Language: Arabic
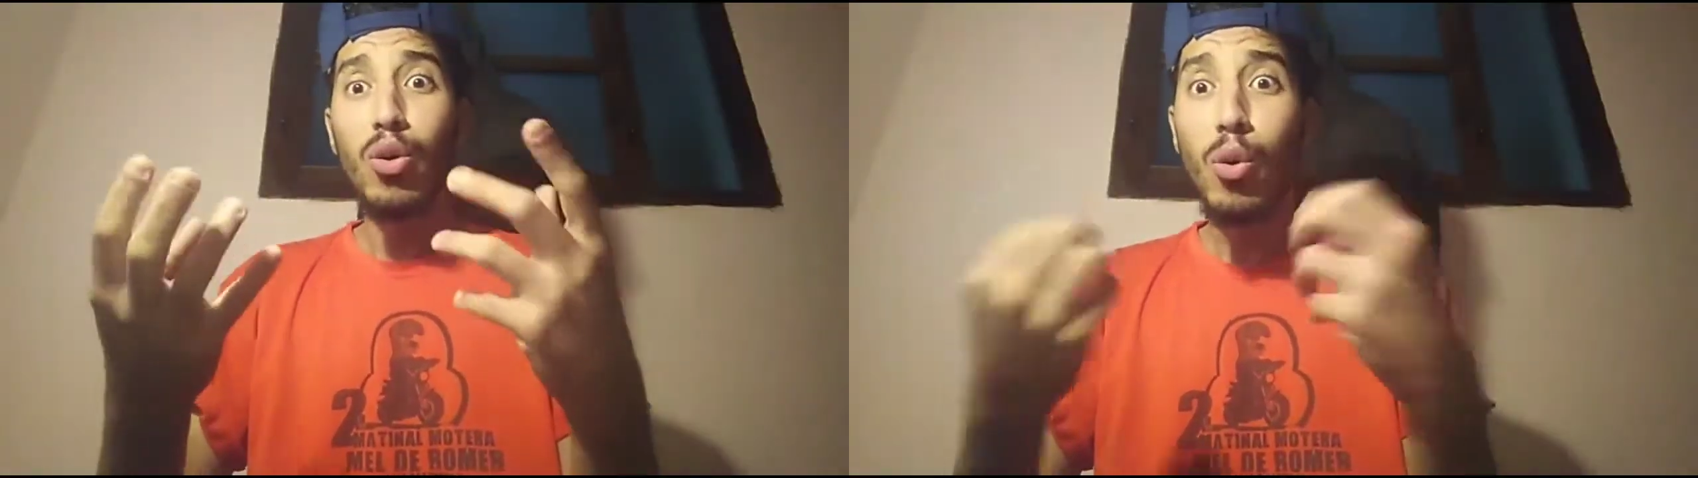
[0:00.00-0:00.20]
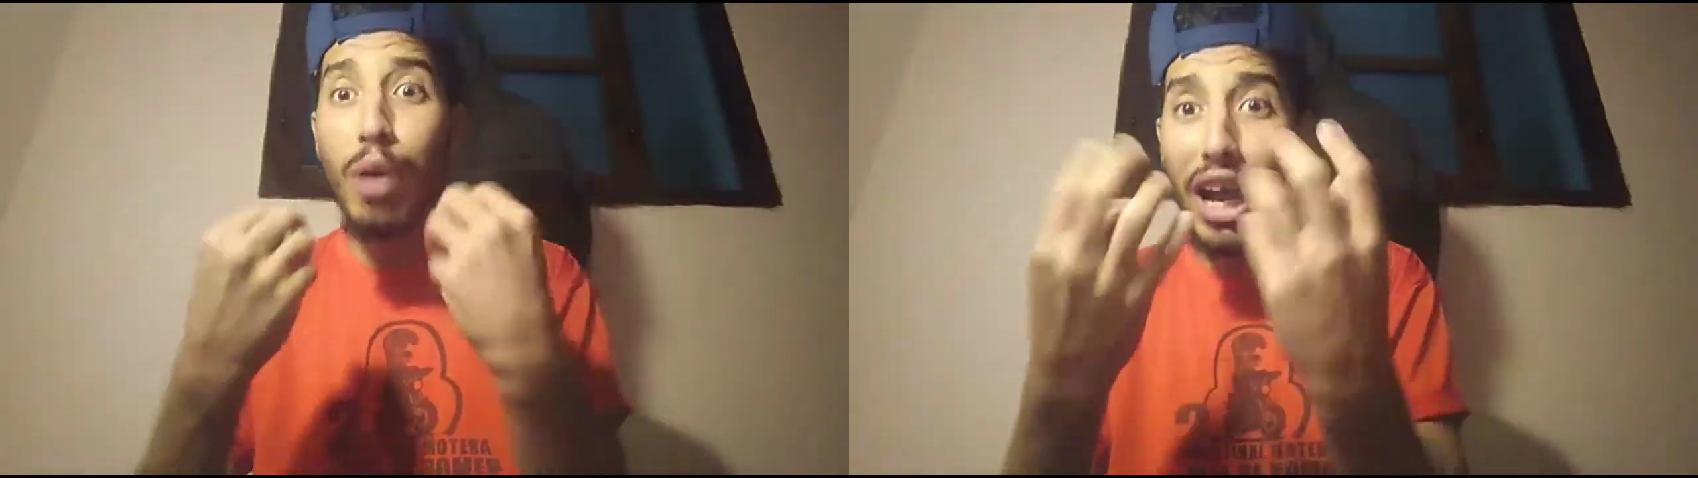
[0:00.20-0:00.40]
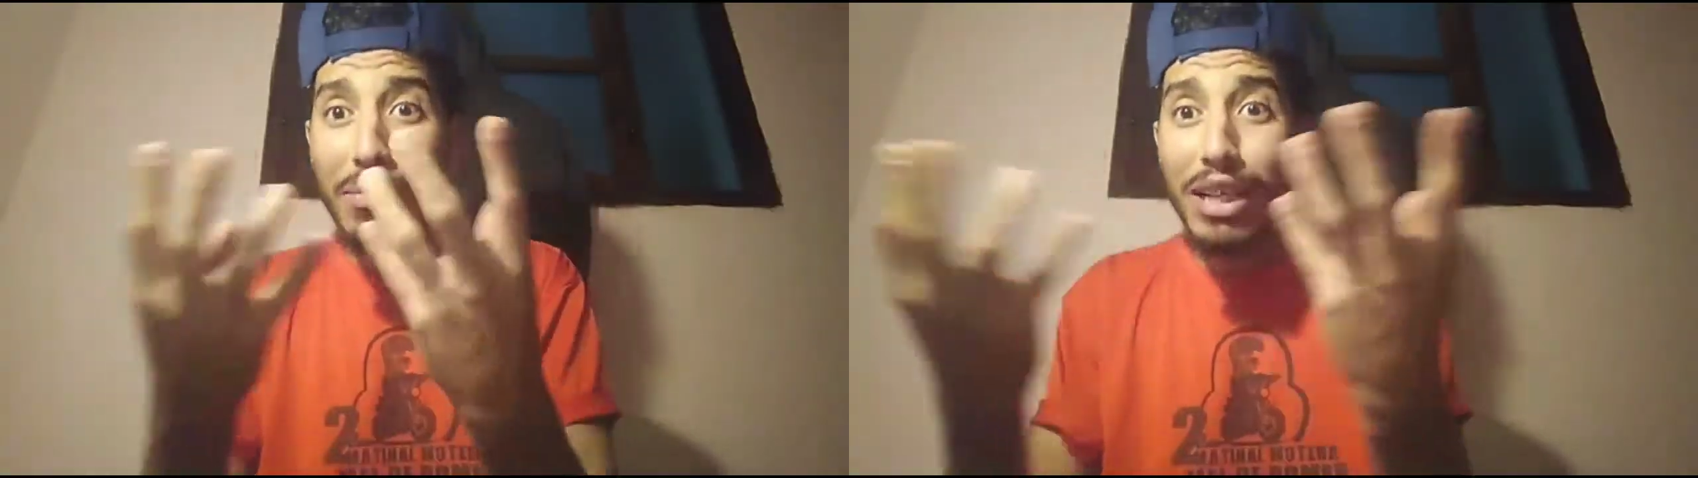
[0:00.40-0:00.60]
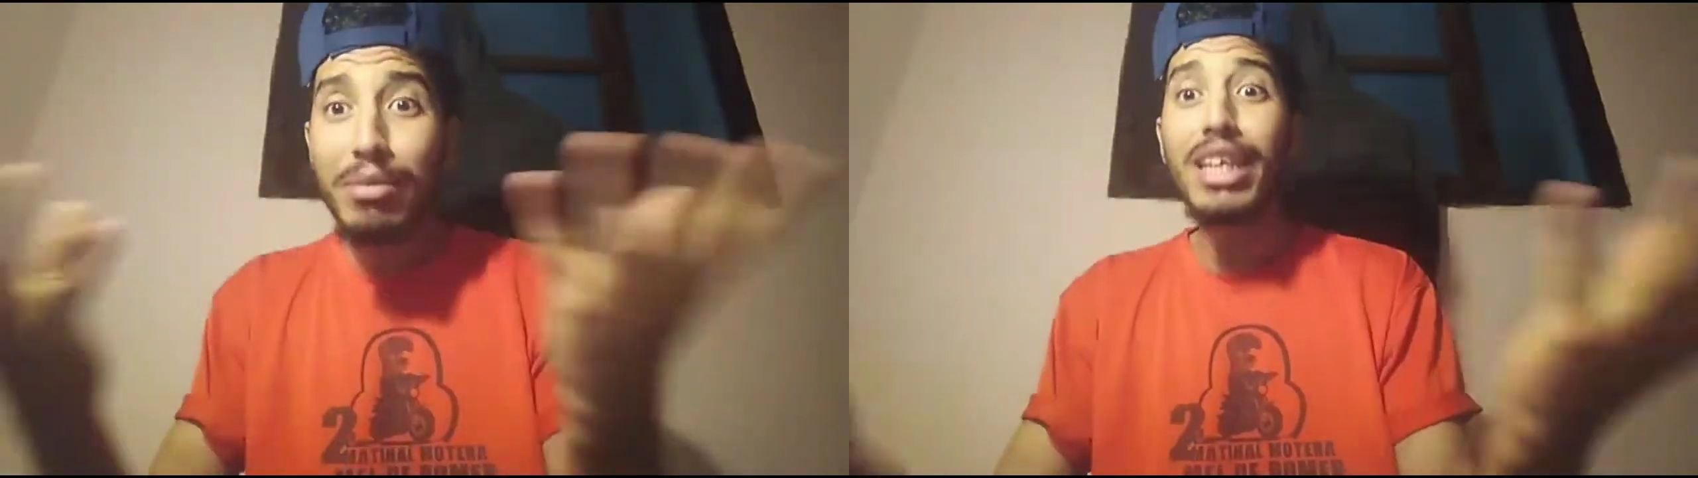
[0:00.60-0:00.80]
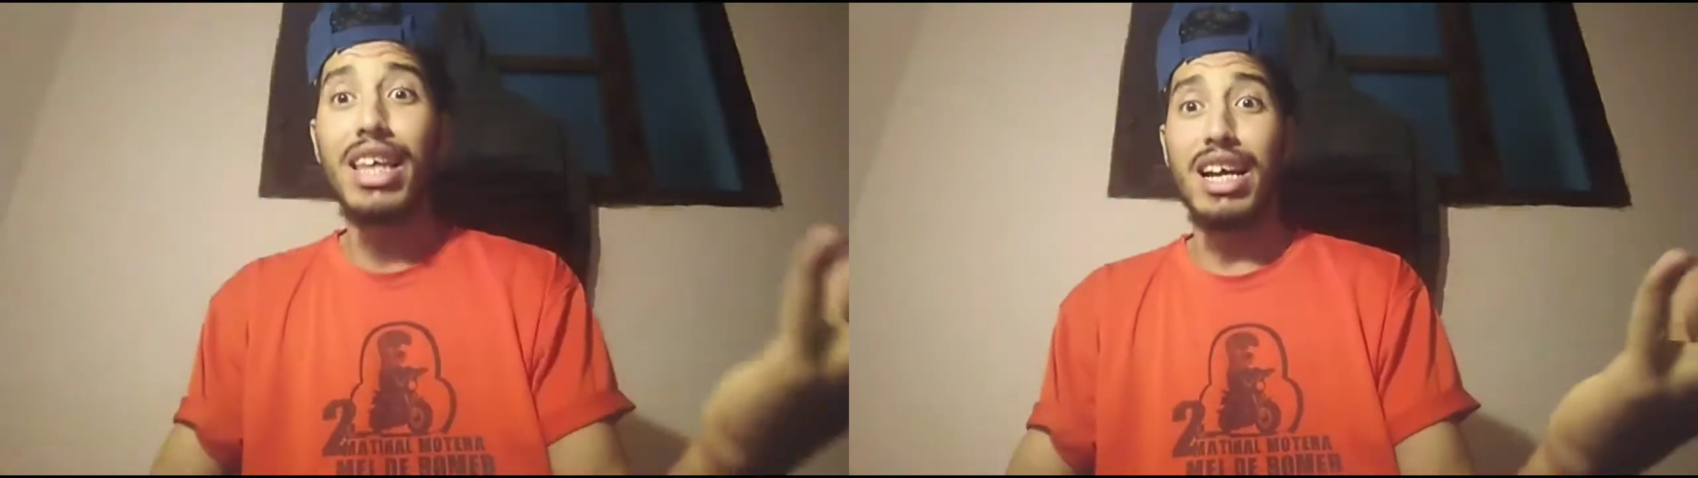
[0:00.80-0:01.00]
وباقي
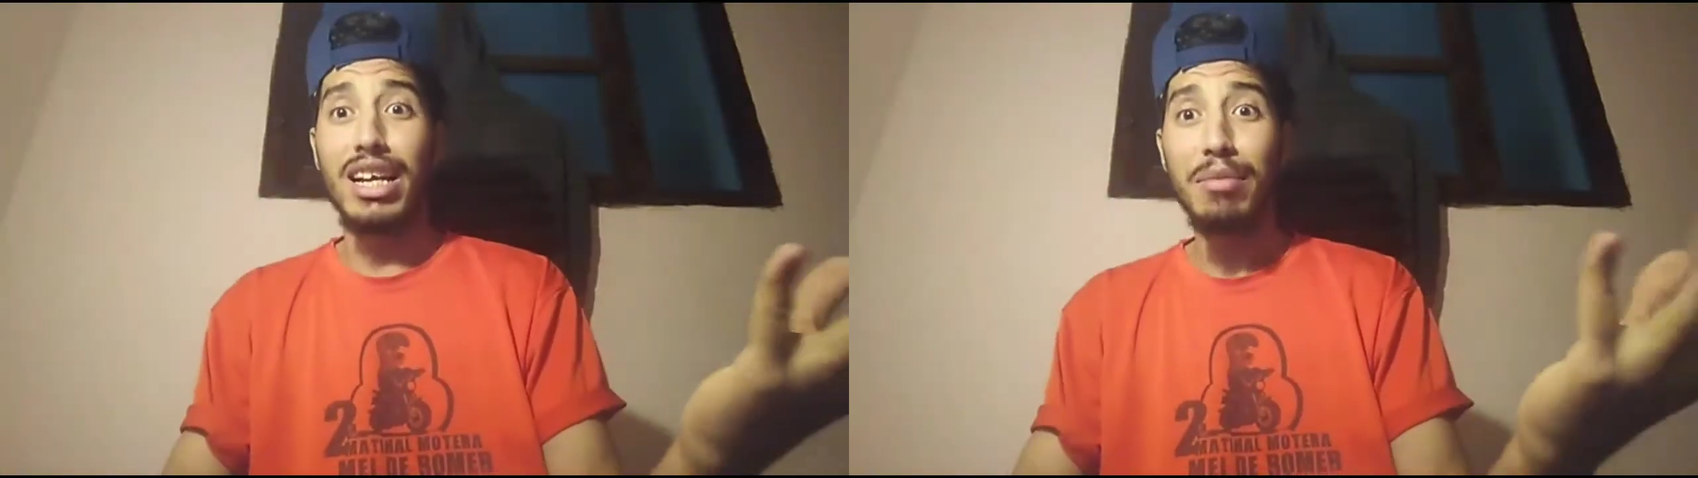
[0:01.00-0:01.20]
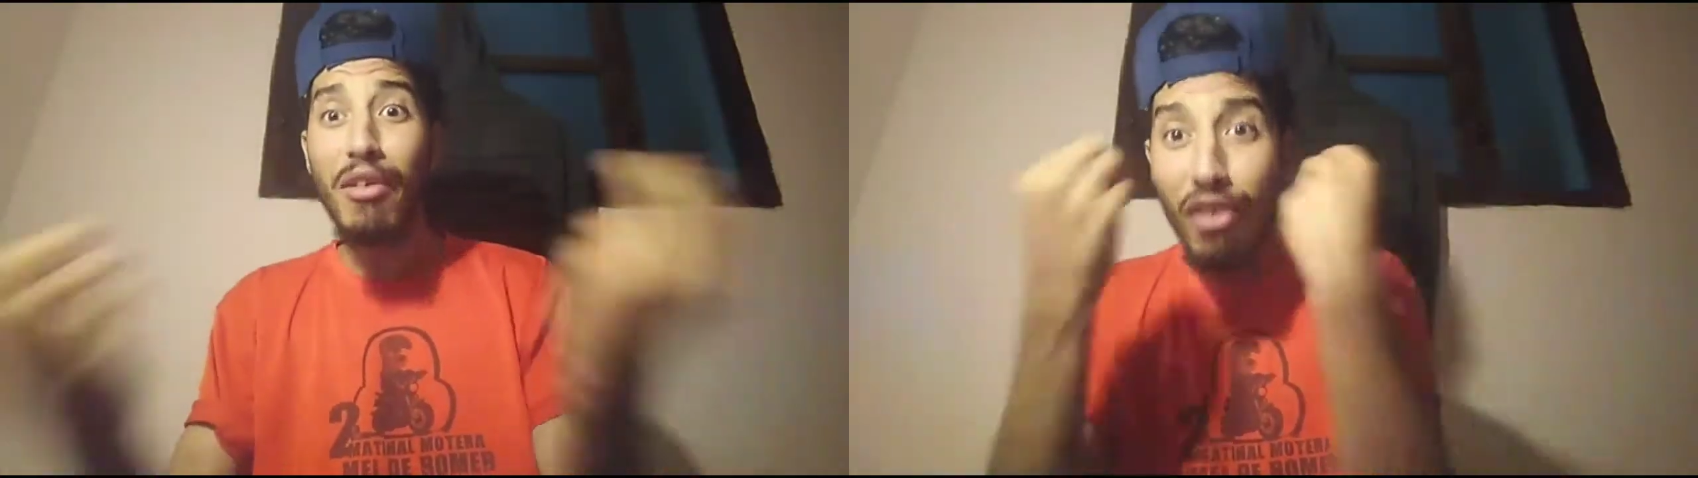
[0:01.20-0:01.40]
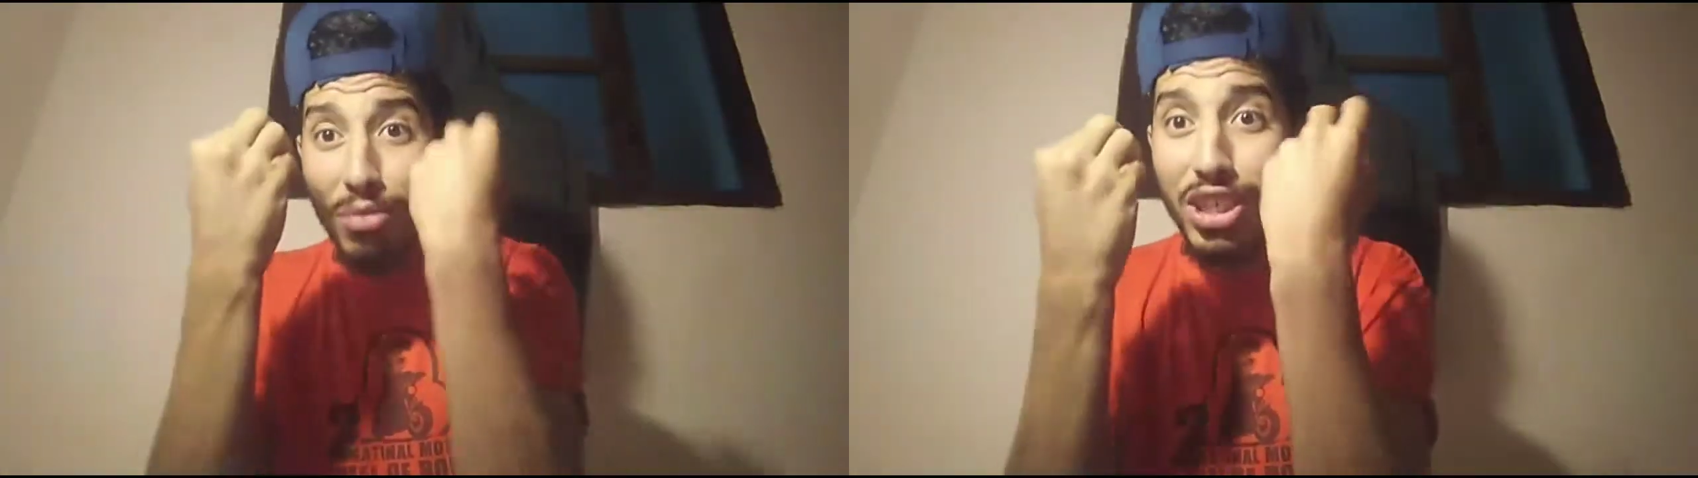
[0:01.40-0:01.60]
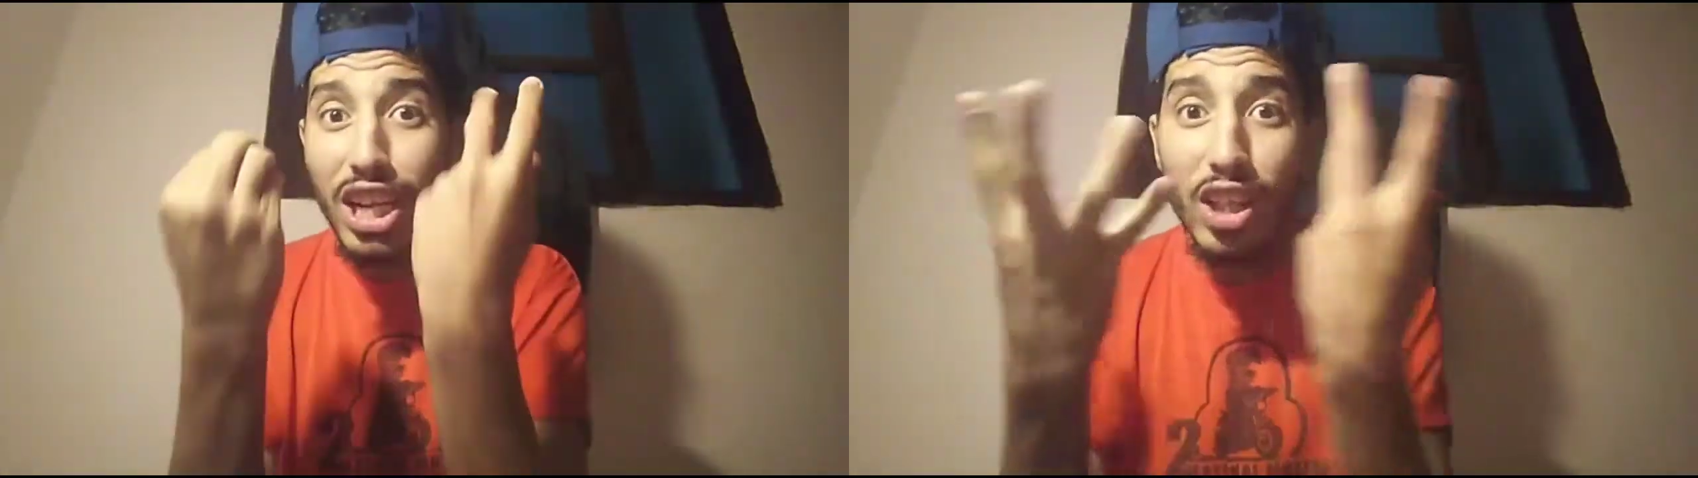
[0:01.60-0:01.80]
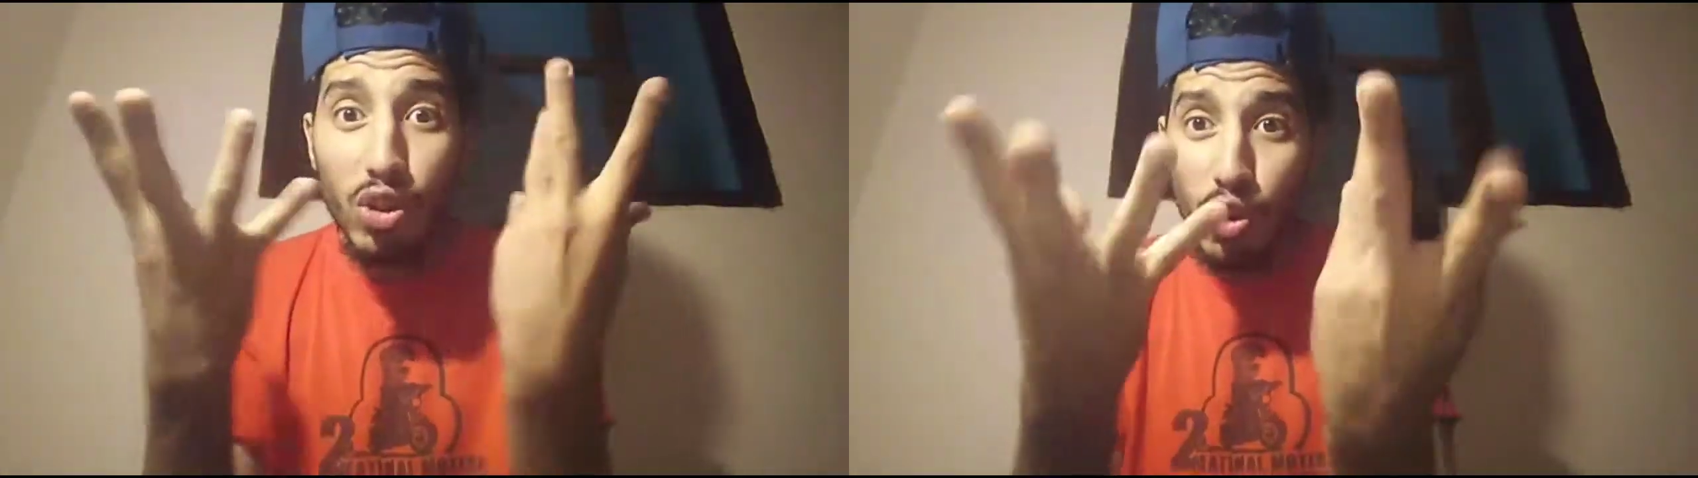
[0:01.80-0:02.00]
منهم كيضحك ما فهمتش انا هذه